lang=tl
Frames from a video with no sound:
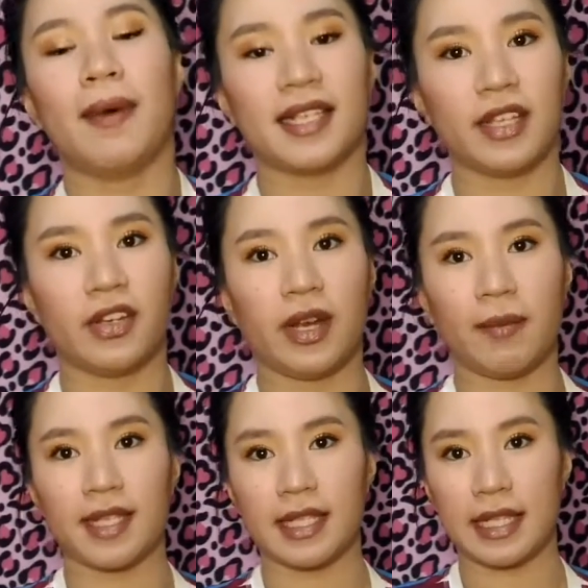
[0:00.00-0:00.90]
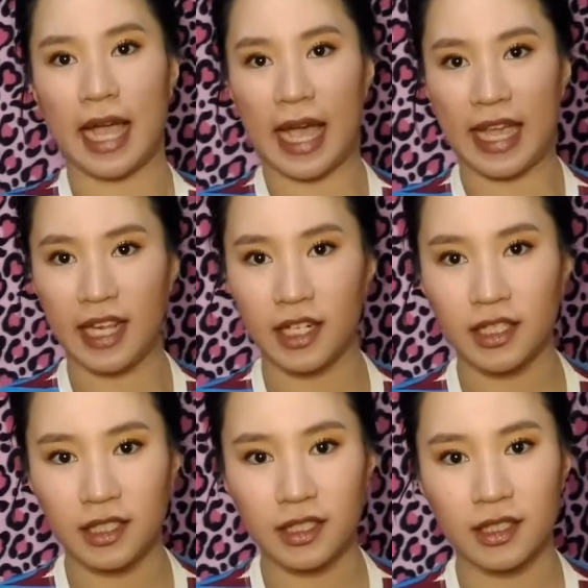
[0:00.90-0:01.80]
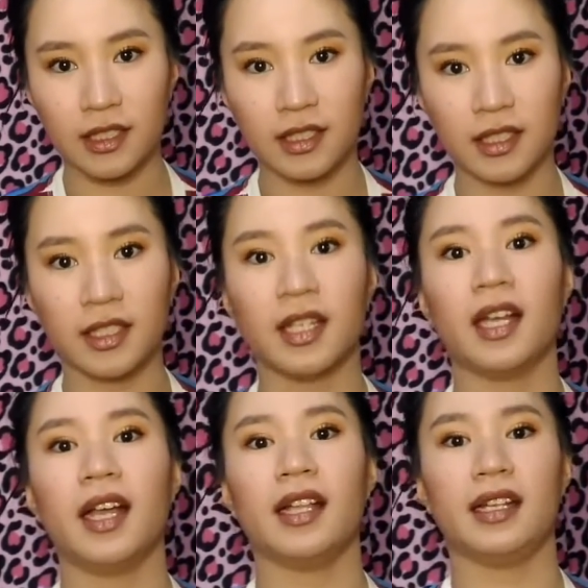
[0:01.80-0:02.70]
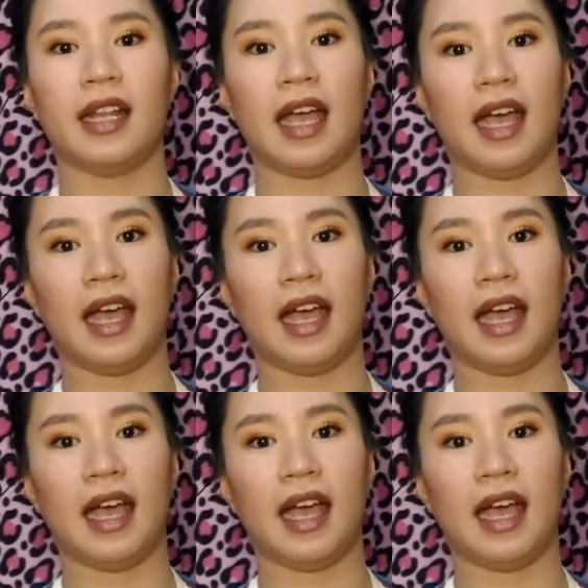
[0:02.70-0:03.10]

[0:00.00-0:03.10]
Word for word: Nabasa na naman sa title na